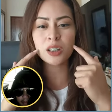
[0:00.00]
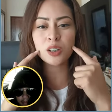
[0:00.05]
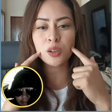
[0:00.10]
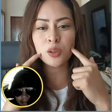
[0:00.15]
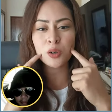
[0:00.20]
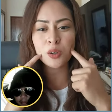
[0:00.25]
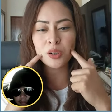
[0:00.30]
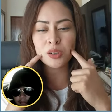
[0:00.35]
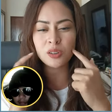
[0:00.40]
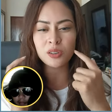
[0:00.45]

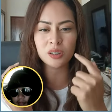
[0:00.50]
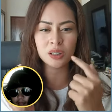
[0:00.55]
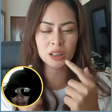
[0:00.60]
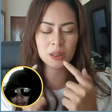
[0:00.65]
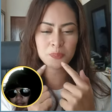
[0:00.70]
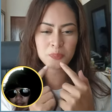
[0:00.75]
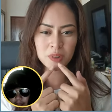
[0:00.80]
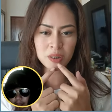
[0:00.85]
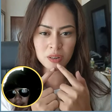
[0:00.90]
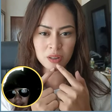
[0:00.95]
ko, yung
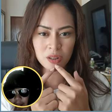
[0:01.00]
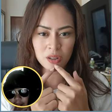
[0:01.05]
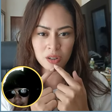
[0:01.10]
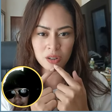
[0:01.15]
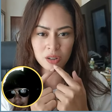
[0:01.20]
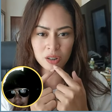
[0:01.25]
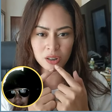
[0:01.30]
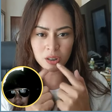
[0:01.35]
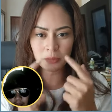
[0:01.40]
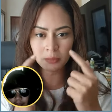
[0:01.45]
lips
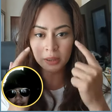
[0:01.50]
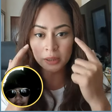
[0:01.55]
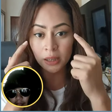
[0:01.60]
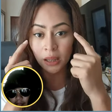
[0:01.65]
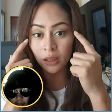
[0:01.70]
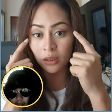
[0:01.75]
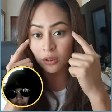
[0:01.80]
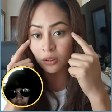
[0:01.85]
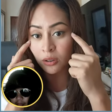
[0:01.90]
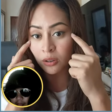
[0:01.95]
ko, yung
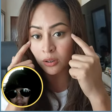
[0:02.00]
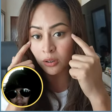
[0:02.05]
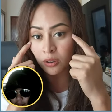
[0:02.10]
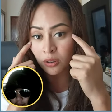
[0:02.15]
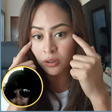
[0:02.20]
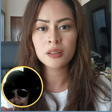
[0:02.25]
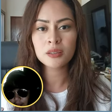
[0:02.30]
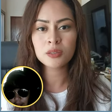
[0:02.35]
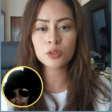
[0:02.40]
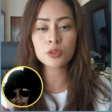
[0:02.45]
mata ko.
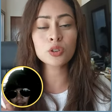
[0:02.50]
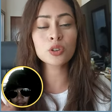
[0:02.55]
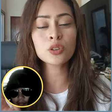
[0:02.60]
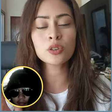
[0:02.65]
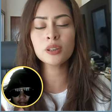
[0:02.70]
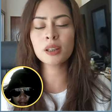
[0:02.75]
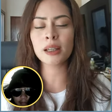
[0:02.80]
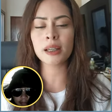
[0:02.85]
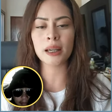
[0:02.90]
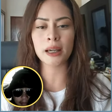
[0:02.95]

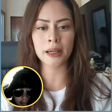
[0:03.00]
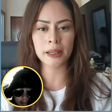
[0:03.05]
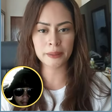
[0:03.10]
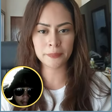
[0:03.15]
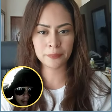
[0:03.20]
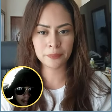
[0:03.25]
Susunod na yan.